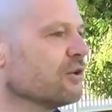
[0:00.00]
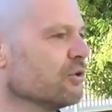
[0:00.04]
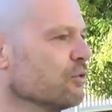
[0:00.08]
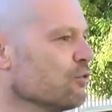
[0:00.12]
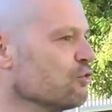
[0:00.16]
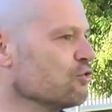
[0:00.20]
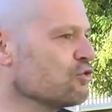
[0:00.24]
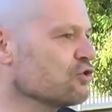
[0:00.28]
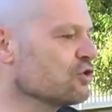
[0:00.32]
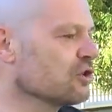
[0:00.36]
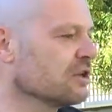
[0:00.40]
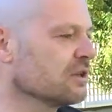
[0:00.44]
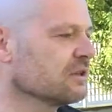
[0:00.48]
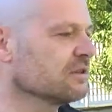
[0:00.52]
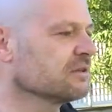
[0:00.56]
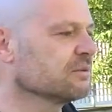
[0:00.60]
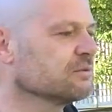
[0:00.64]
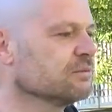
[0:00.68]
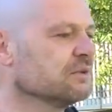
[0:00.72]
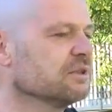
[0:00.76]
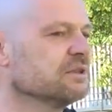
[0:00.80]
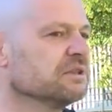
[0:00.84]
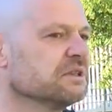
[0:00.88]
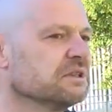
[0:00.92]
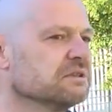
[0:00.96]
conosce,
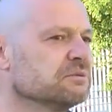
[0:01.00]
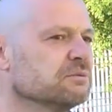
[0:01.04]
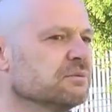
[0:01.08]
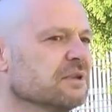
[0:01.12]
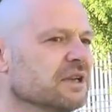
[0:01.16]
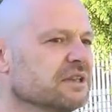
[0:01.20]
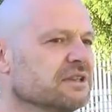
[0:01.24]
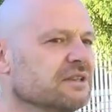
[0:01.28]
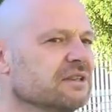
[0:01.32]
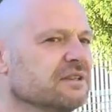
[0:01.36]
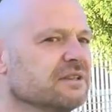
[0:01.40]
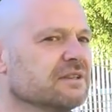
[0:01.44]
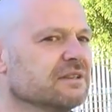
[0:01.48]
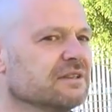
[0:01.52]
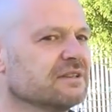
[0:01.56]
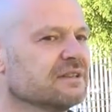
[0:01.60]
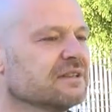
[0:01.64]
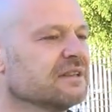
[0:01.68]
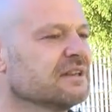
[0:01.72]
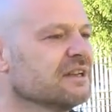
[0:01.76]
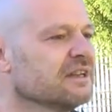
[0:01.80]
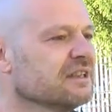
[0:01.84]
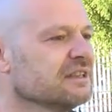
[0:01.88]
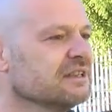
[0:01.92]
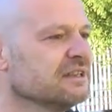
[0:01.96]
quindi nulla
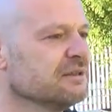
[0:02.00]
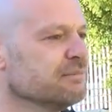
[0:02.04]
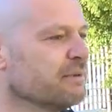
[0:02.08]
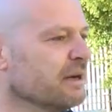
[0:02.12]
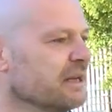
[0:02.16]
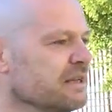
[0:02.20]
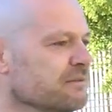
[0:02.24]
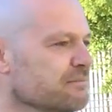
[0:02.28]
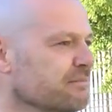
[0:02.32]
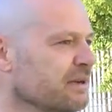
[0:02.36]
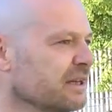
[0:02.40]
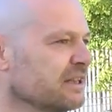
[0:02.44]
di, di, in